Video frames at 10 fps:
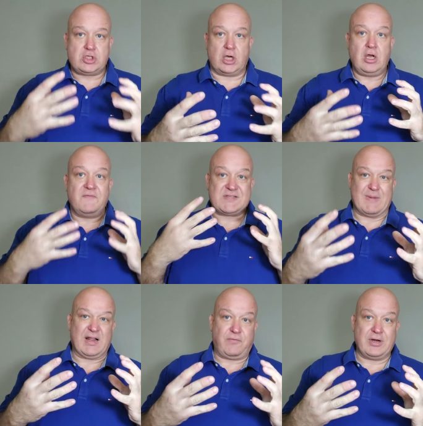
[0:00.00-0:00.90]
co w
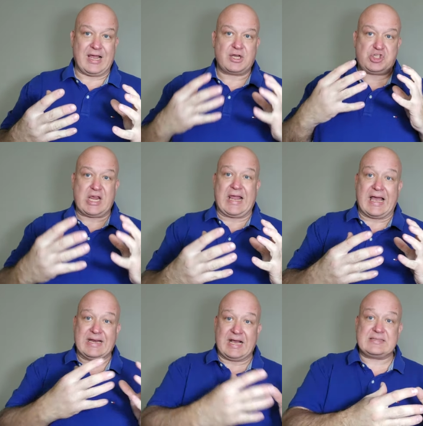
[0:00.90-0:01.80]
smartfonach
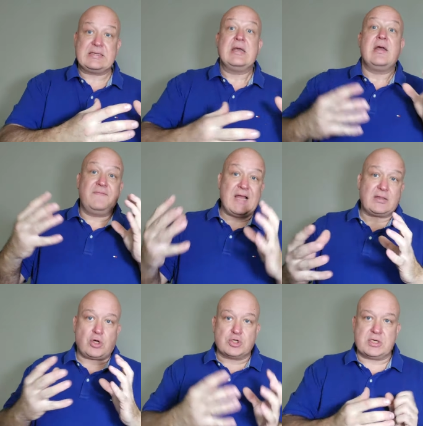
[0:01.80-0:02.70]
czeka nas w
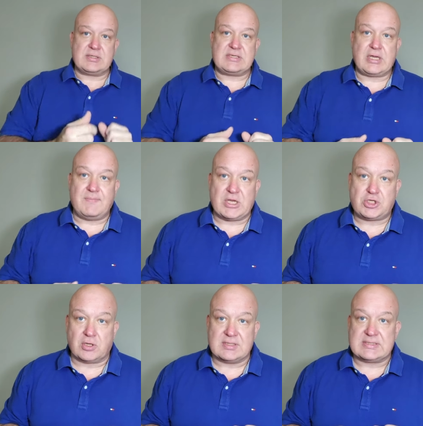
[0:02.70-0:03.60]
nadchodzących
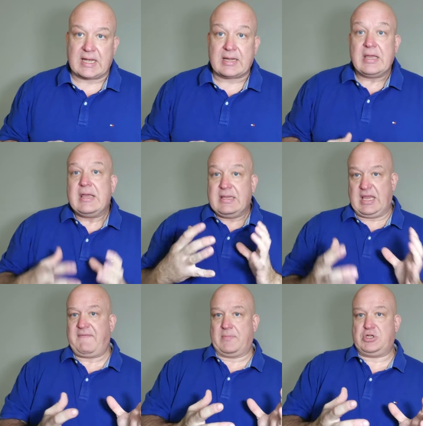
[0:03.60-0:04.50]
miesiącach.
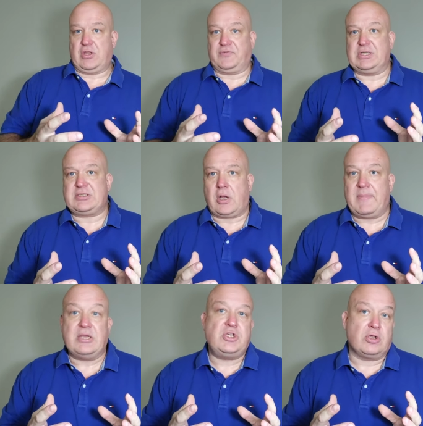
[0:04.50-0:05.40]
Nie wiem, czy to wszystko
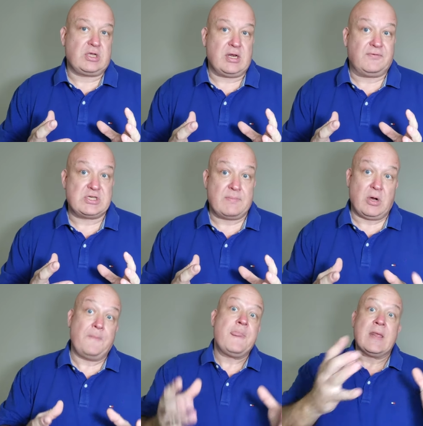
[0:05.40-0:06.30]
będzie odkrywcze,
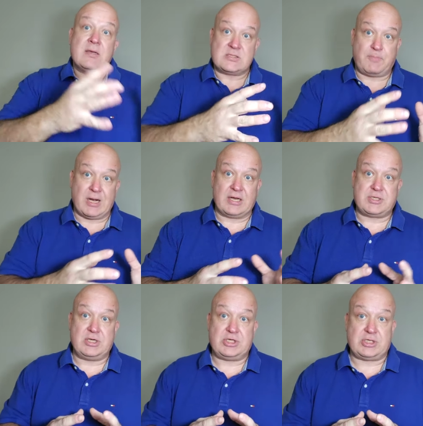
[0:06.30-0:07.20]
bo spora
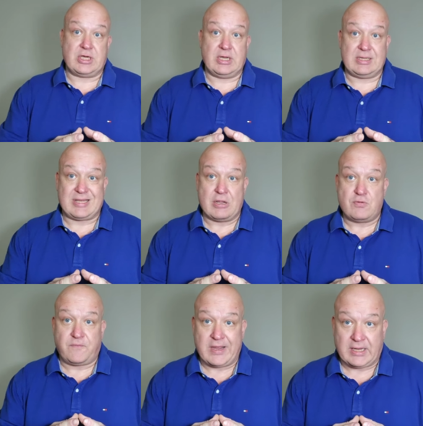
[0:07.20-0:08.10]
część y,
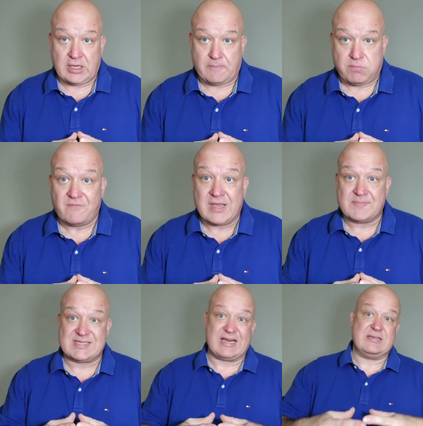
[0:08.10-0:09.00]
trendów, o jakich
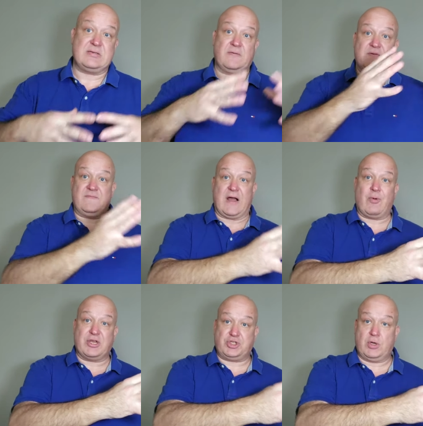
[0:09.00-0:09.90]
powiem,
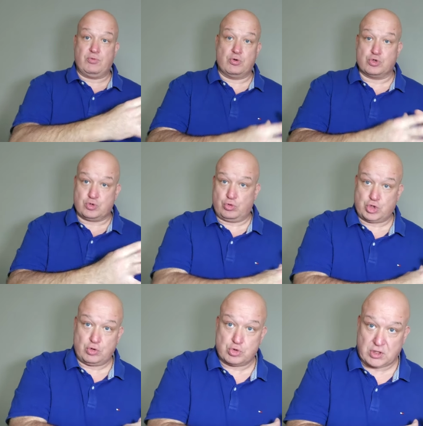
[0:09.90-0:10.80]
zarysowywała się już
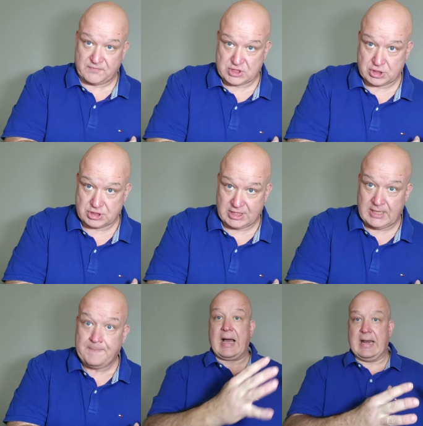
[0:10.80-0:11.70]
dużo, dużo
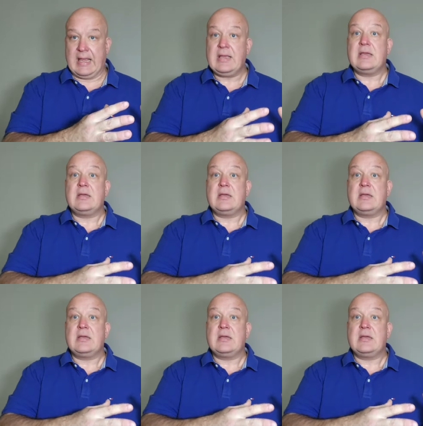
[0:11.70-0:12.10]
wcześniej, ale